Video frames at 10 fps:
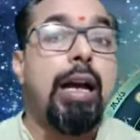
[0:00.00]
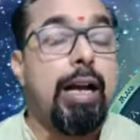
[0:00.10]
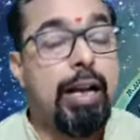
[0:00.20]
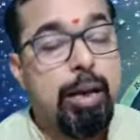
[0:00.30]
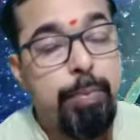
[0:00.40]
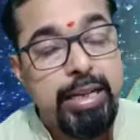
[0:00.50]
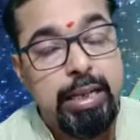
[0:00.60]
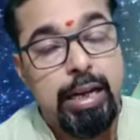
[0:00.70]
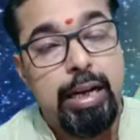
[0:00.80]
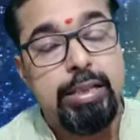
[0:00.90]
अगर आप पैसा
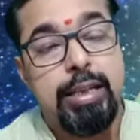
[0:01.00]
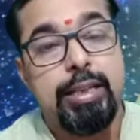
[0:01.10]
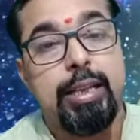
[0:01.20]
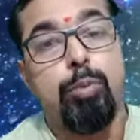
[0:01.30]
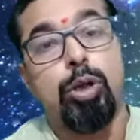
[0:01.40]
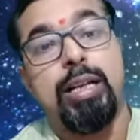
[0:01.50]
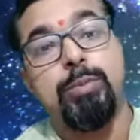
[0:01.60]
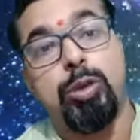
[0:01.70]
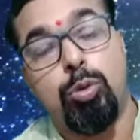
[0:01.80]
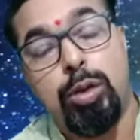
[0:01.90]
लगाना चाहते हैं बहुत
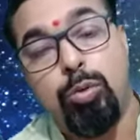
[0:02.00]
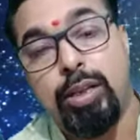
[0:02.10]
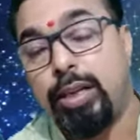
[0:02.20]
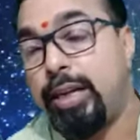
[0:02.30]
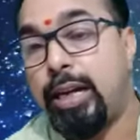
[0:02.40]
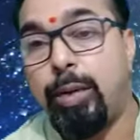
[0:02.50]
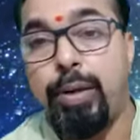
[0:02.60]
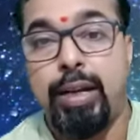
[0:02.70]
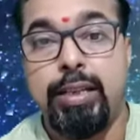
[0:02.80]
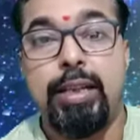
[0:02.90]
टाइम से रुका हुआ था नहीं लगा
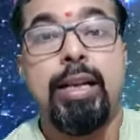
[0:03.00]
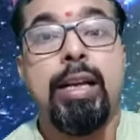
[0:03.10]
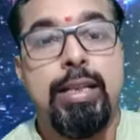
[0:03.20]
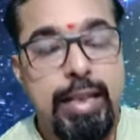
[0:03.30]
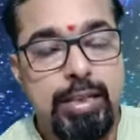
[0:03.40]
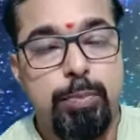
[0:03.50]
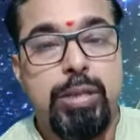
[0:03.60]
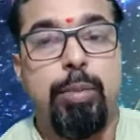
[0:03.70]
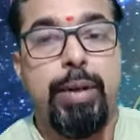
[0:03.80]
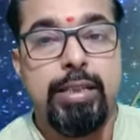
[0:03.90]
पा रहे थे यह
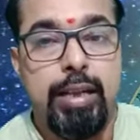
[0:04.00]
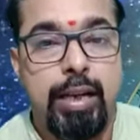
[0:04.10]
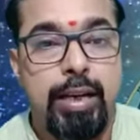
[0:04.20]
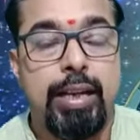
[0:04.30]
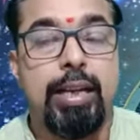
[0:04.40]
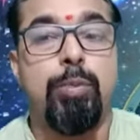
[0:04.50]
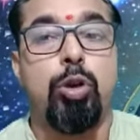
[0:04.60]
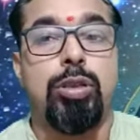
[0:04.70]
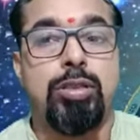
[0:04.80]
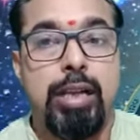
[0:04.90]
सप्ताह पैसा लगाने के लिए
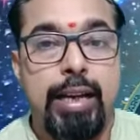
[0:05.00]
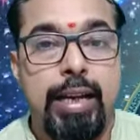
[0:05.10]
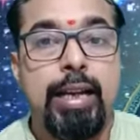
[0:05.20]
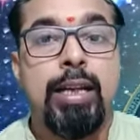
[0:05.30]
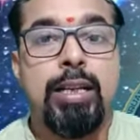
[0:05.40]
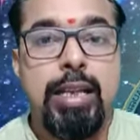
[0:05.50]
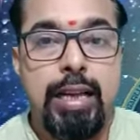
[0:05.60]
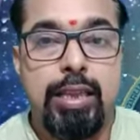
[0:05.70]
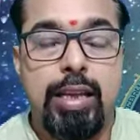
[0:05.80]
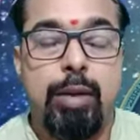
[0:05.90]
बहुत अच्छा है
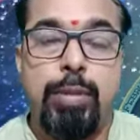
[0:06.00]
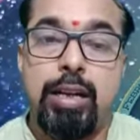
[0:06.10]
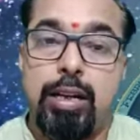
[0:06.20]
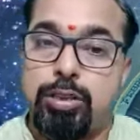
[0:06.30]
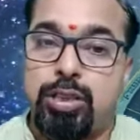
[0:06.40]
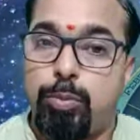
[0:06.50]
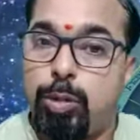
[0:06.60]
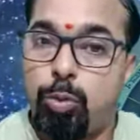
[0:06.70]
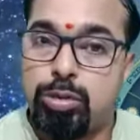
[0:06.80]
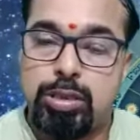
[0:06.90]
यात्रा में कष्ट
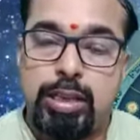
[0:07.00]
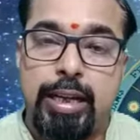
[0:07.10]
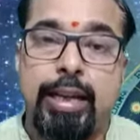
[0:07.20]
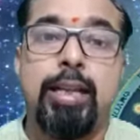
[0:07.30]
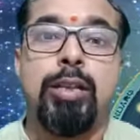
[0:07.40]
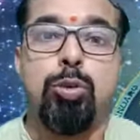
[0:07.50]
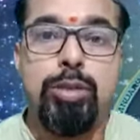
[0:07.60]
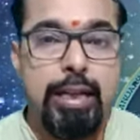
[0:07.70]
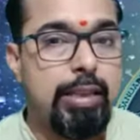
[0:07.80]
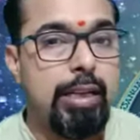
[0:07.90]
संभव हो सकता है तो
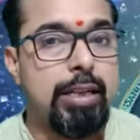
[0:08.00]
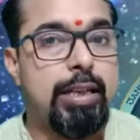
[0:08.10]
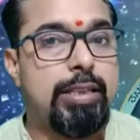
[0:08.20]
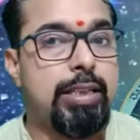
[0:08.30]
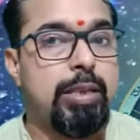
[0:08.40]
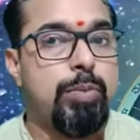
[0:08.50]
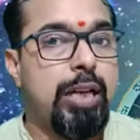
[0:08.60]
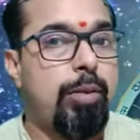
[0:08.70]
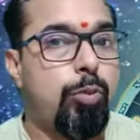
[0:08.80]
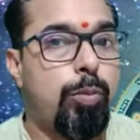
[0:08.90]
यात्रा करने से
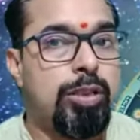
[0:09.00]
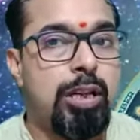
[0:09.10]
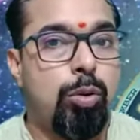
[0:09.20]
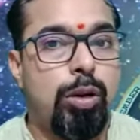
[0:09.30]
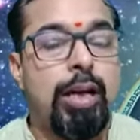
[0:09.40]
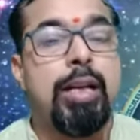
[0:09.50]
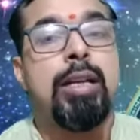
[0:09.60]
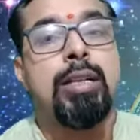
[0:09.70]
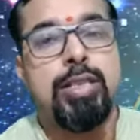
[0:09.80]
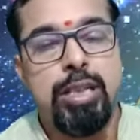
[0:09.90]
सप्ताह आपको बचना होगा
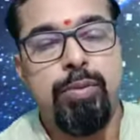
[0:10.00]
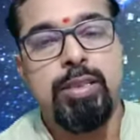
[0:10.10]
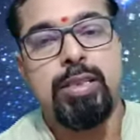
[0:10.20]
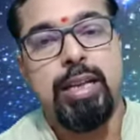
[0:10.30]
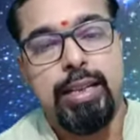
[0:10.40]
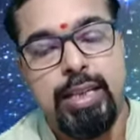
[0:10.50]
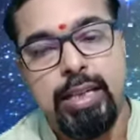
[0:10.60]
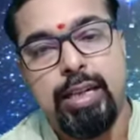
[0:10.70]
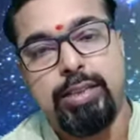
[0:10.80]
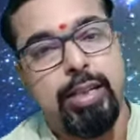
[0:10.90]
जीवन साथी
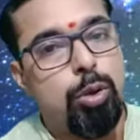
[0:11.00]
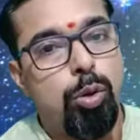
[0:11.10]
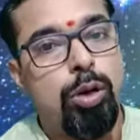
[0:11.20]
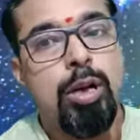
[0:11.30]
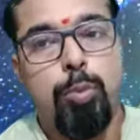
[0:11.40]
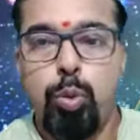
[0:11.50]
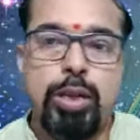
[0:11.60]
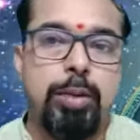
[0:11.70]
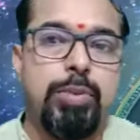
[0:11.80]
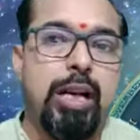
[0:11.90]
का सहयोग
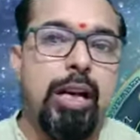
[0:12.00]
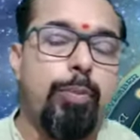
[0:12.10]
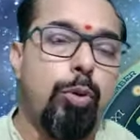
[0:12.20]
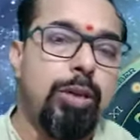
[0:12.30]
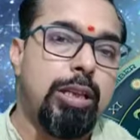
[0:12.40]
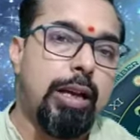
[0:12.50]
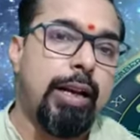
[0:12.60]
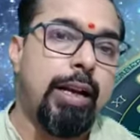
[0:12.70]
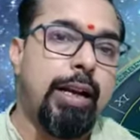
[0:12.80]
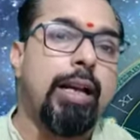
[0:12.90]
पूरे सप्ताह आपको मिलता
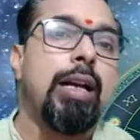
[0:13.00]
रहेगा